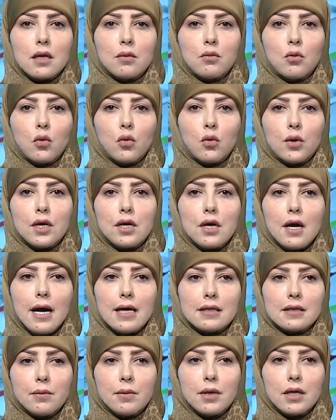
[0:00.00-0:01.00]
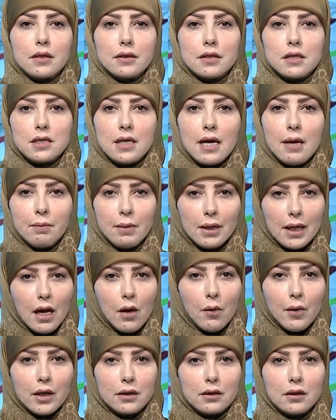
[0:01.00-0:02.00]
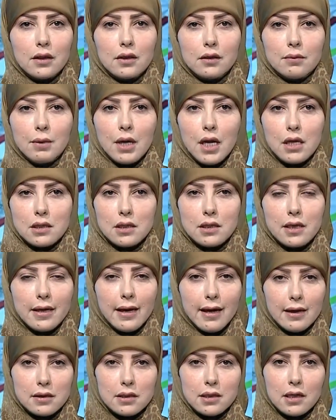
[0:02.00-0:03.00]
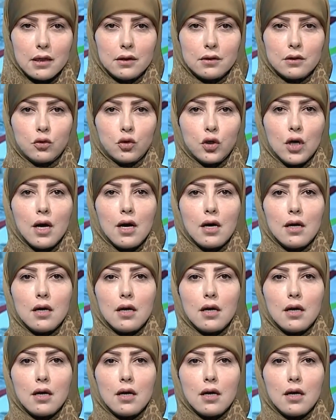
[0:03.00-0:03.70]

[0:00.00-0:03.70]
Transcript: المرورية عدم الالتزام بالقوانين منها السير عكس الاتجاه